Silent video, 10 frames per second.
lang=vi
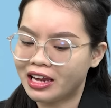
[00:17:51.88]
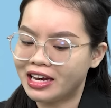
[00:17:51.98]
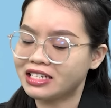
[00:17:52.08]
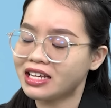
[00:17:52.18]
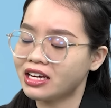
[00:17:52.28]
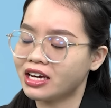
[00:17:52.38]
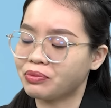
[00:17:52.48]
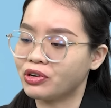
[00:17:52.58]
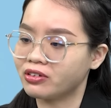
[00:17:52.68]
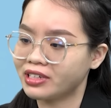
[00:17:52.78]
là xét
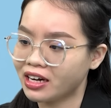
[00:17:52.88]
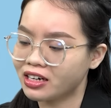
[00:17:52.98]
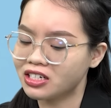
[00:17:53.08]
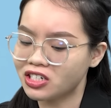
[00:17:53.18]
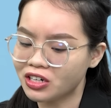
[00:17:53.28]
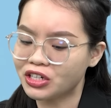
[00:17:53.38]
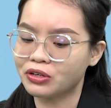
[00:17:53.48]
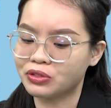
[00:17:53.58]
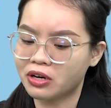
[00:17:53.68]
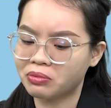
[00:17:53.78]
nghiệm được nhắc đến rất
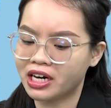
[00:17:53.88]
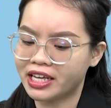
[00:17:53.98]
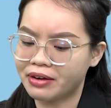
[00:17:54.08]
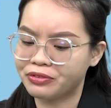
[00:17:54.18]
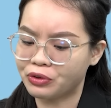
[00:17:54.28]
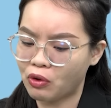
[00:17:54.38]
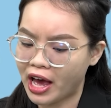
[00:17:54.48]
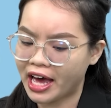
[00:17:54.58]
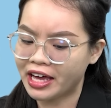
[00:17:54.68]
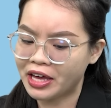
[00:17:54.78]
nhiều trong thời gian vừa
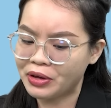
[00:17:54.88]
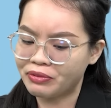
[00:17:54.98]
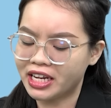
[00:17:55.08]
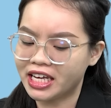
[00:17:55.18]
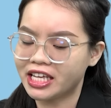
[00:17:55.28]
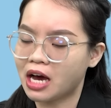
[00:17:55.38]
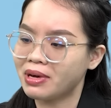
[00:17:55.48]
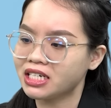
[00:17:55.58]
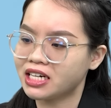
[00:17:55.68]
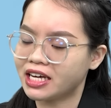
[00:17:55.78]
qua. Vậy thì nhờ
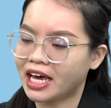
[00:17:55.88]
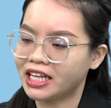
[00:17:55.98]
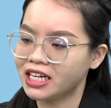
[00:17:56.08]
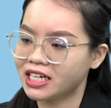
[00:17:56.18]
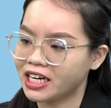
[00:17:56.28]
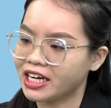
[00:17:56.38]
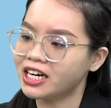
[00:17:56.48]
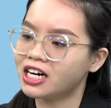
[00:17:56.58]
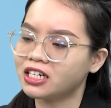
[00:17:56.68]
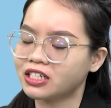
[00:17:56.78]
bác sĩ giải thích kỹ
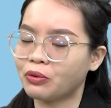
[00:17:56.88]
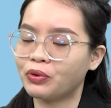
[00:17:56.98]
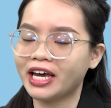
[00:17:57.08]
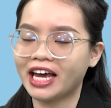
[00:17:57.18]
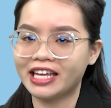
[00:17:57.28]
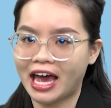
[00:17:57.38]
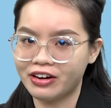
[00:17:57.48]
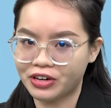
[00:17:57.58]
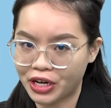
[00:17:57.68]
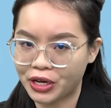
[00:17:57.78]
hơn cho quý khán giả
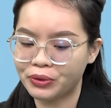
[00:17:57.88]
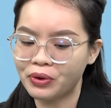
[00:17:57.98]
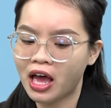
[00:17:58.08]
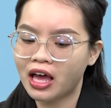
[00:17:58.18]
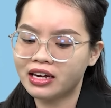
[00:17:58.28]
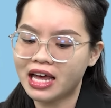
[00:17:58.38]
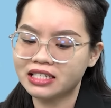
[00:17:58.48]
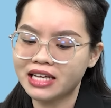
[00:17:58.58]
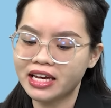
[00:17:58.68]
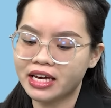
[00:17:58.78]
được hiểu là
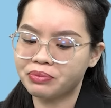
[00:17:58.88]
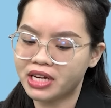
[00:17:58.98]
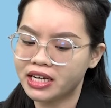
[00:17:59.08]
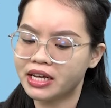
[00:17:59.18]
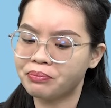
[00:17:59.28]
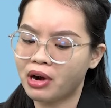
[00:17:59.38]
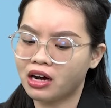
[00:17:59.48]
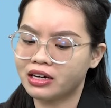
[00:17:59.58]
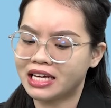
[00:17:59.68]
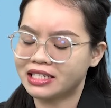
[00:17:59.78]
xét nghiệm DDM
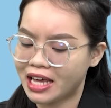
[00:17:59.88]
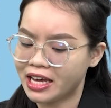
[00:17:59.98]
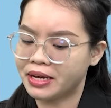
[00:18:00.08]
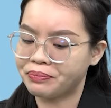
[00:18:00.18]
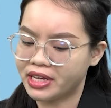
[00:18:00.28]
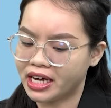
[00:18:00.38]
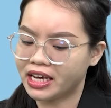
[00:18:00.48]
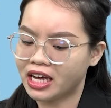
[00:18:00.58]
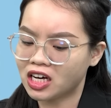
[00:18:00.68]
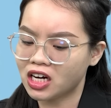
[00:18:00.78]
là xét nghiệm gì,
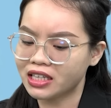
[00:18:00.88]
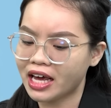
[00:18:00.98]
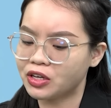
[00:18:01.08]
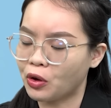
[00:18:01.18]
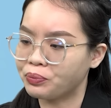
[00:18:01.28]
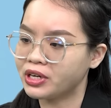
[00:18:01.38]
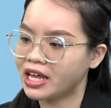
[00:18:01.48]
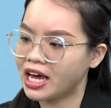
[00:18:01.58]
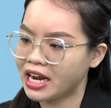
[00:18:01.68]
có tác dụng như thế